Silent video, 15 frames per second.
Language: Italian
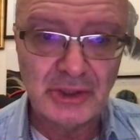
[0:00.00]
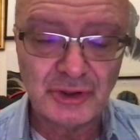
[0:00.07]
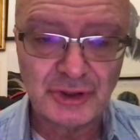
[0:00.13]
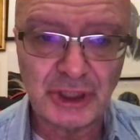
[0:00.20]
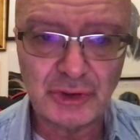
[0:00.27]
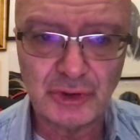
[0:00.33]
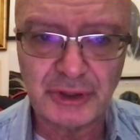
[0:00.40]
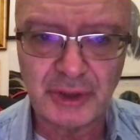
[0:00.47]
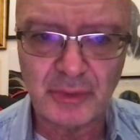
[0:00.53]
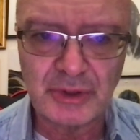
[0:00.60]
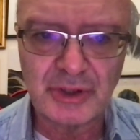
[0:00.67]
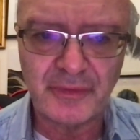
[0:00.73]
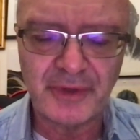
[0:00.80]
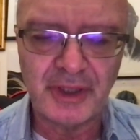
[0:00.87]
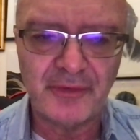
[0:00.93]
Ciao a tutti, in
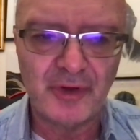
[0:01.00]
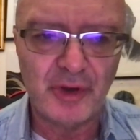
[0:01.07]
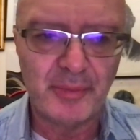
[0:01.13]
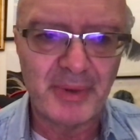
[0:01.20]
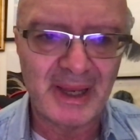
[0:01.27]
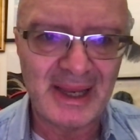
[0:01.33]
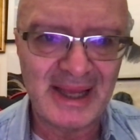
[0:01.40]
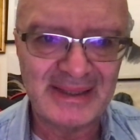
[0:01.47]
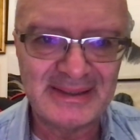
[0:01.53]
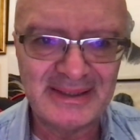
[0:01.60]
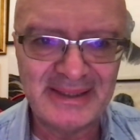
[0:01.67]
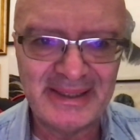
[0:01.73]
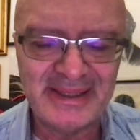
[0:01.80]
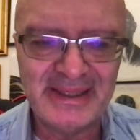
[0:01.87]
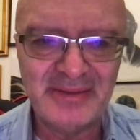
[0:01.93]
questo video voglio
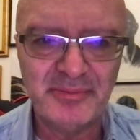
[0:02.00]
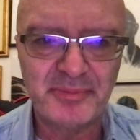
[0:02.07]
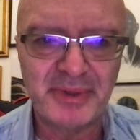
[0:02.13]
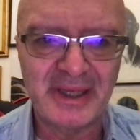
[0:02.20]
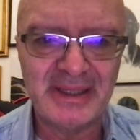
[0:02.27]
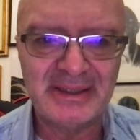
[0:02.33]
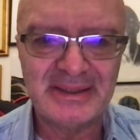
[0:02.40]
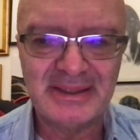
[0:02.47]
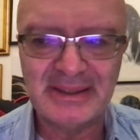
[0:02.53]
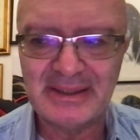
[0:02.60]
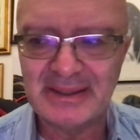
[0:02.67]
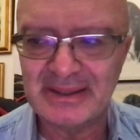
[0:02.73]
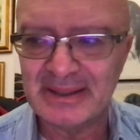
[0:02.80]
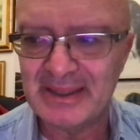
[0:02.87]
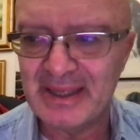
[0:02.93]
parlarti di
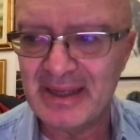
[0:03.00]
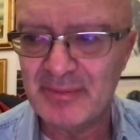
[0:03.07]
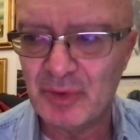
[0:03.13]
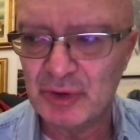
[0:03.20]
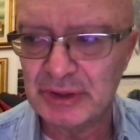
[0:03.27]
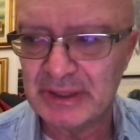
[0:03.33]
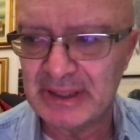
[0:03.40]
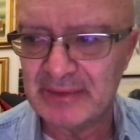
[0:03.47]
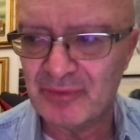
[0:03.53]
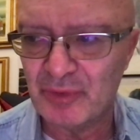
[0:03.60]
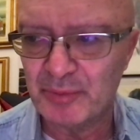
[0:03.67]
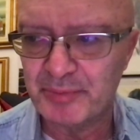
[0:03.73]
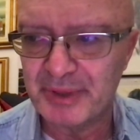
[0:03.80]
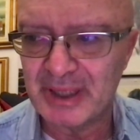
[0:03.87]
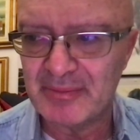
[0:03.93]
imprinting
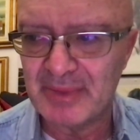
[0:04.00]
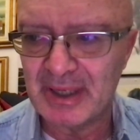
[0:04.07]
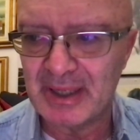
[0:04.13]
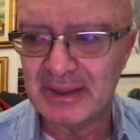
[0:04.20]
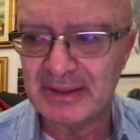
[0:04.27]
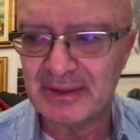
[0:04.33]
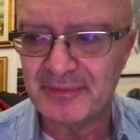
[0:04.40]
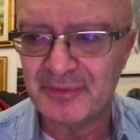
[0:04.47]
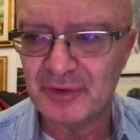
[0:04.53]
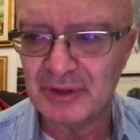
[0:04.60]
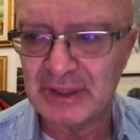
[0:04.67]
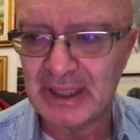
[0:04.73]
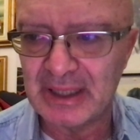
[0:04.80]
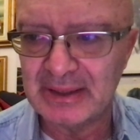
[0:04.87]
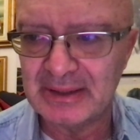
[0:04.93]
emotivo. Prima di
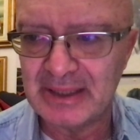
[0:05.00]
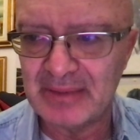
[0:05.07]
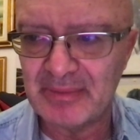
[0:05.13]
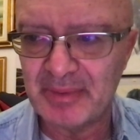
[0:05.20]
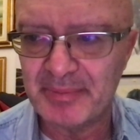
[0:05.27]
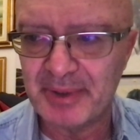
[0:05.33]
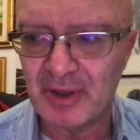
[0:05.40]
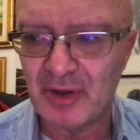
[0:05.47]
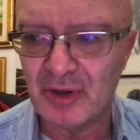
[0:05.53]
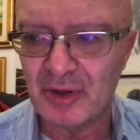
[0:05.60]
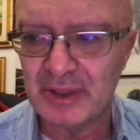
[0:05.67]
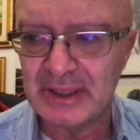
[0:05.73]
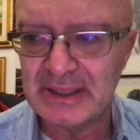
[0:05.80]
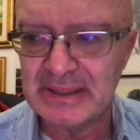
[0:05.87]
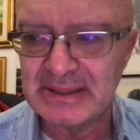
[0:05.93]
affrontare il tema
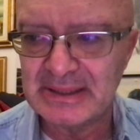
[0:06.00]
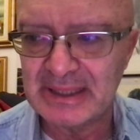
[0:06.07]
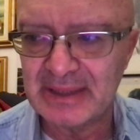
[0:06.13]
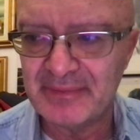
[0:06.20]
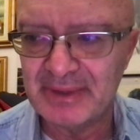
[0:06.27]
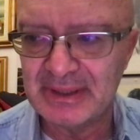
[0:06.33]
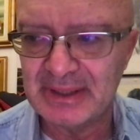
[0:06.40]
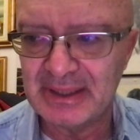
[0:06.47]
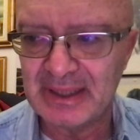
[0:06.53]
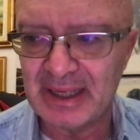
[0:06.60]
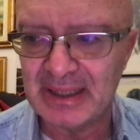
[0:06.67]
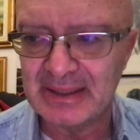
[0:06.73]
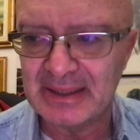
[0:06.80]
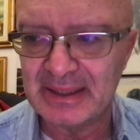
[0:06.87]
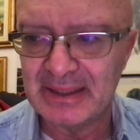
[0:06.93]
però iscriviti
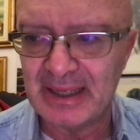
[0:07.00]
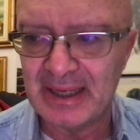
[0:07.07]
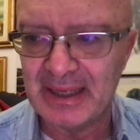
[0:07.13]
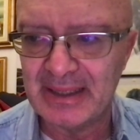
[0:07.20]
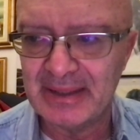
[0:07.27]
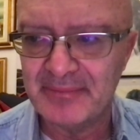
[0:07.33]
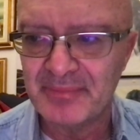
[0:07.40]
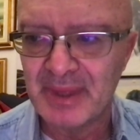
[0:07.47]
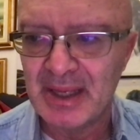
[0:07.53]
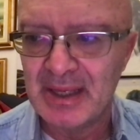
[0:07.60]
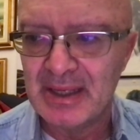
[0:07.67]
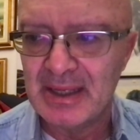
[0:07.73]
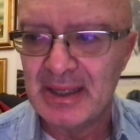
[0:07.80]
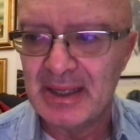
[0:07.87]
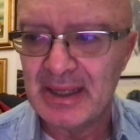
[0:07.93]
al canale
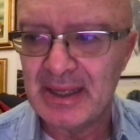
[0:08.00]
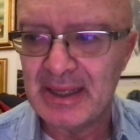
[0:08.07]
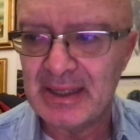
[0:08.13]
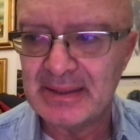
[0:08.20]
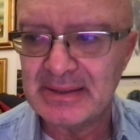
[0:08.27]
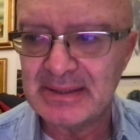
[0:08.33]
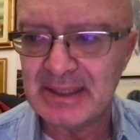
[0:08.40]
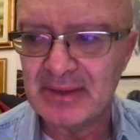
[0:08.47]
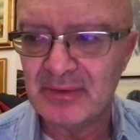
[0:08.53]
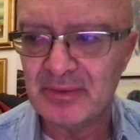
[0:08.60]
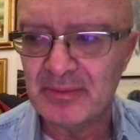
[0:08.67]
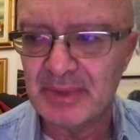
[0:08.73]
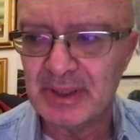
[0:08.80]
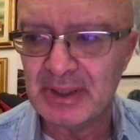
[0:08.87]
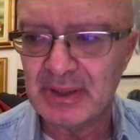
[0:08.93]
e
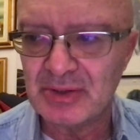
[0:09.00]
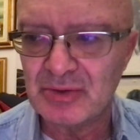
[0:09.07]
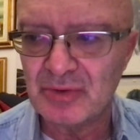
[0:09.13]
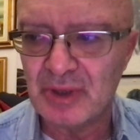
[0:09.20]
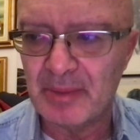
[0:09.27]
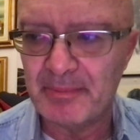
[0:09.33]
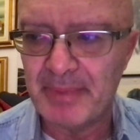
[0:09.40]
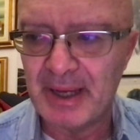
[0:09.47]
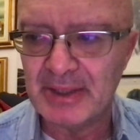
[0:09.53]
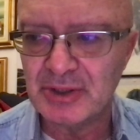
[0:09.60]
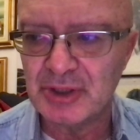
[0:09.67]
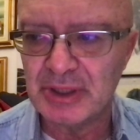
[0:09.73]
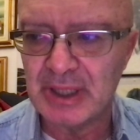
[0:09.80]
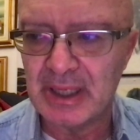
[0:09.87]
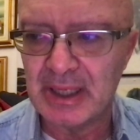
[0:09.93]
seguimi sulla
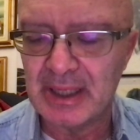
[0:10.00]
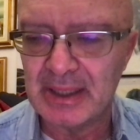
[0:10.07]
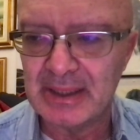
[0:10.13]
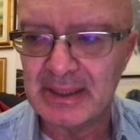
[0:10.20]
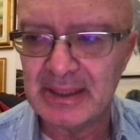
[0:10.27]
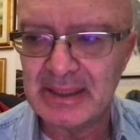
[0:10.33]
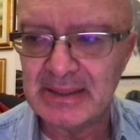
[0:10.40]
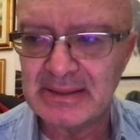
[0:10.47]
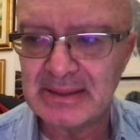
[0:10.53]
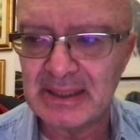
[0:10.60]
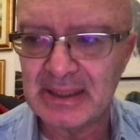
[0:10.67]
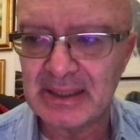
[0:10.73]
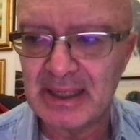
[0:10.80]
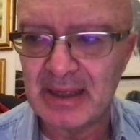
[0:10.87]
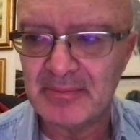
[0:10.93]
pagina
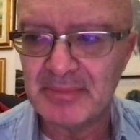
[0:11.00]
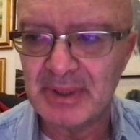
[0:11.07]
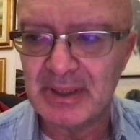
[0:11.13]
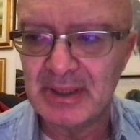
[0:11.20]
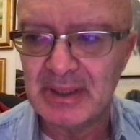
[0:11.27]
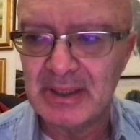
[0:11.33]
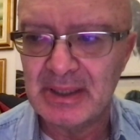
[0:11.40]
Instagram